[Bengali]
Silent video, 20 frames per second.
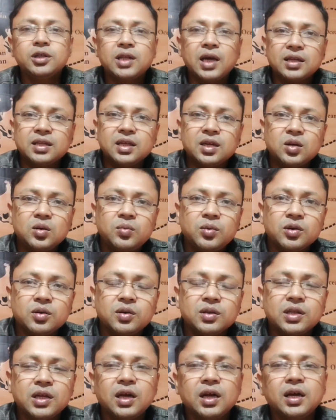তার থেকেও বড়
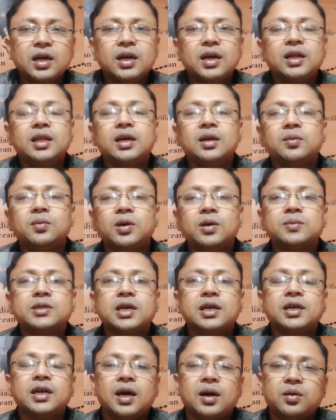কথা এদের
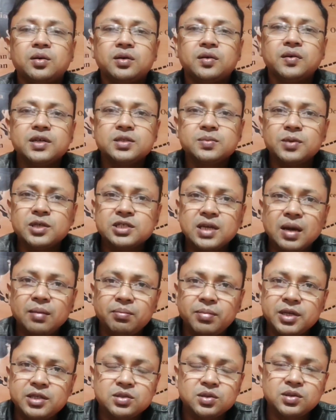ওয়েবসাইটে এখন ক্রিসমাস
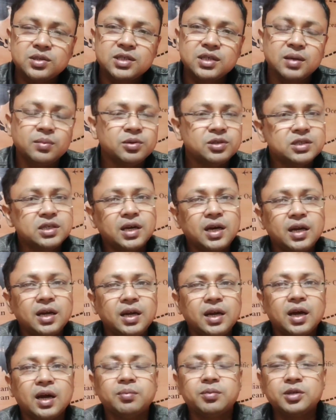ক্যাম্পেইন চলছে এবং
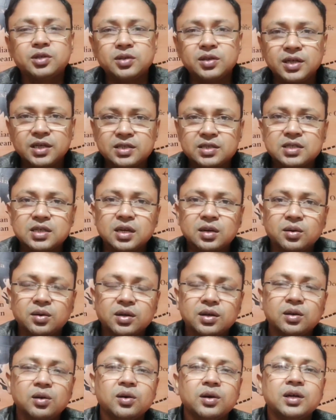যেখানে আপনি যদি রেজিস্টার
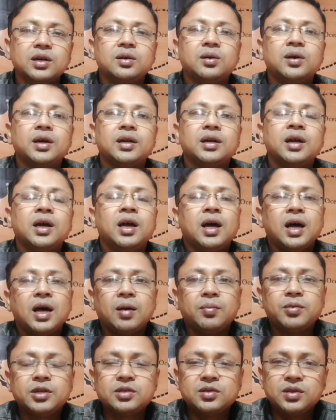করেন লগ করেন
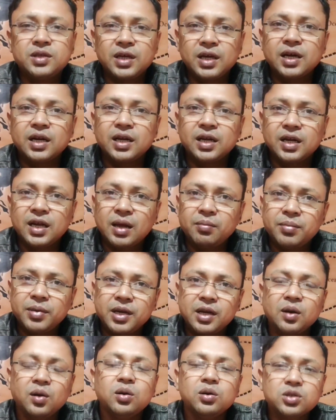আপনি যদি এখানে এই
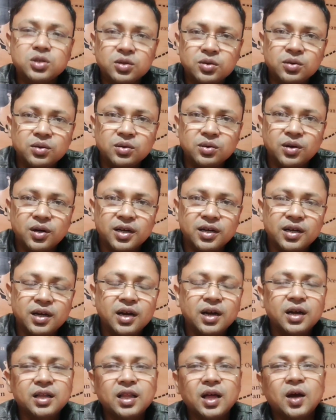ক্যাম্পেইনে অংশগ্রহণ করেন
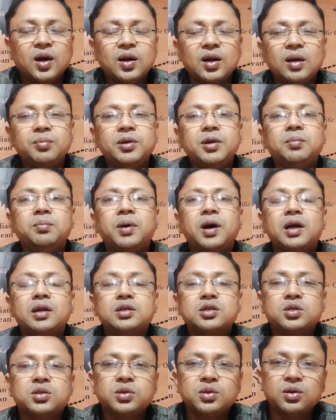তাহলে আপনি
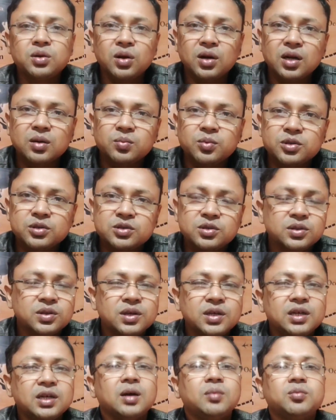পাঁচশো ডলার পর্যন্ত
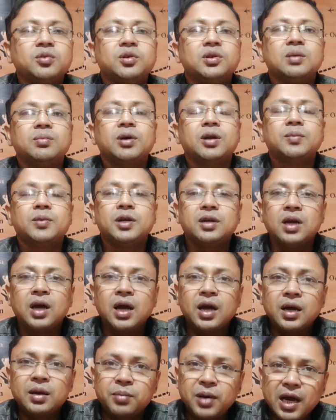ইনকাম করতে পারবেন
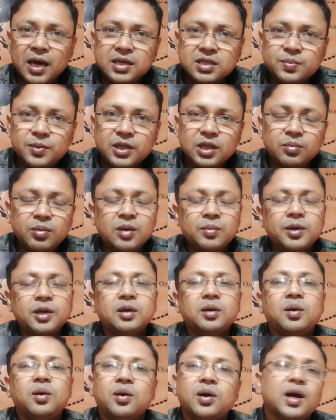প্রাইজ পেতে
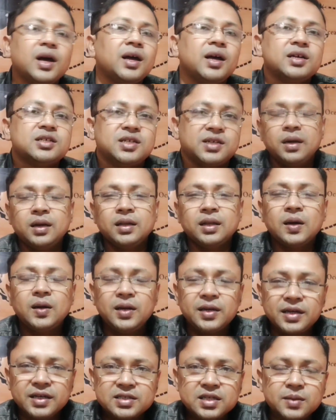পারবেন অনায়াসে
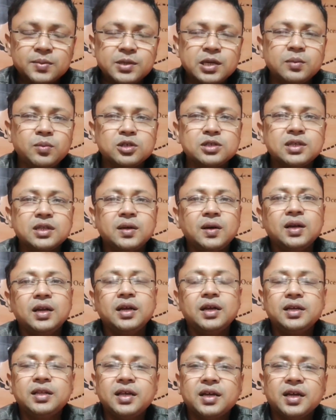তাহলে ডেসক্রিপশন বক্সে দেওয়া
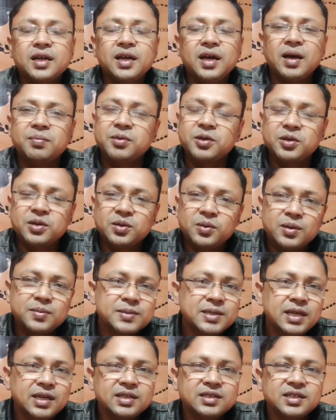লিঙ্ক থেকে আপনি ওদের
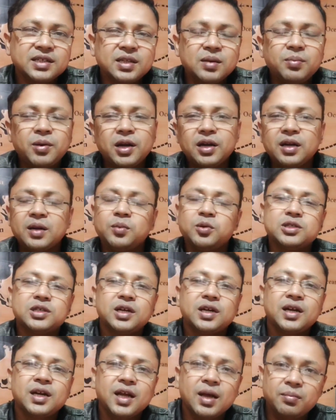ওয়েবসাইটে যেতে পারেন এবং
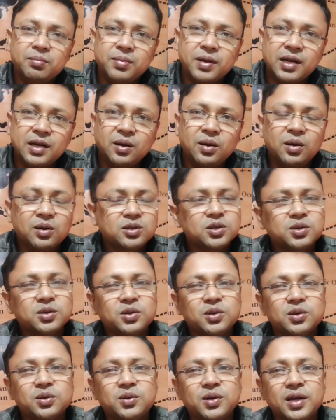সেখানে ক্যাম্পেইনে
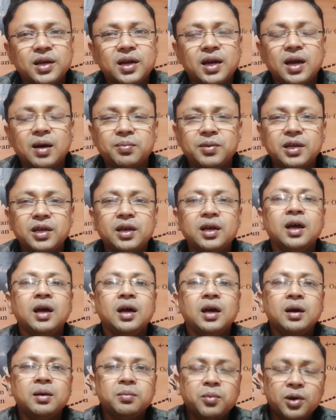অংশগ্রহণ করে আপনি
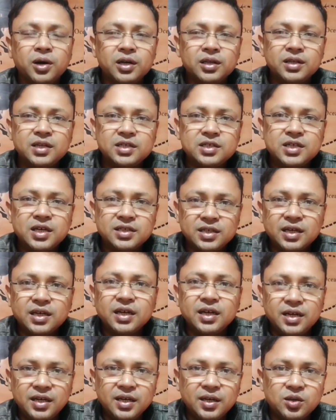পঁয়ত্রিশ হাজার
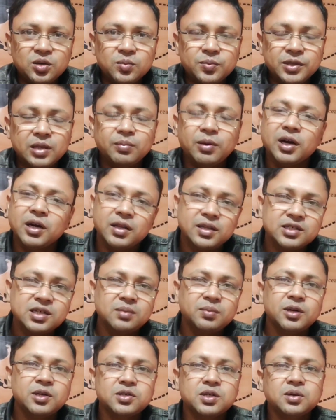ইন্ডিয়ান রুপিতে
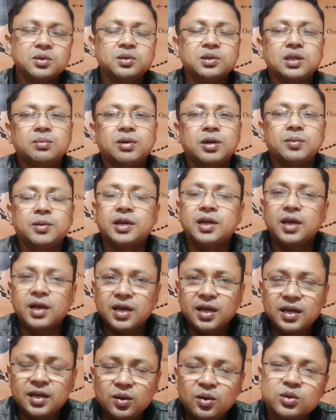বাংলাদেশের মানুষরাও করতে পারবেন
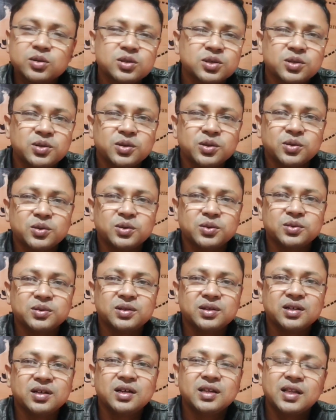এখানে অংশগ্রহণ করুন
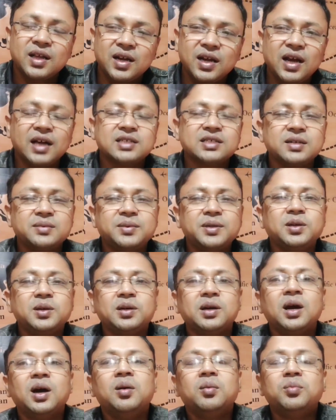তাহলে আজকের
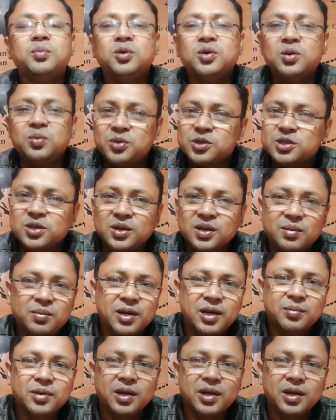ভিডিওর মূল প্রসঙ্গে এবার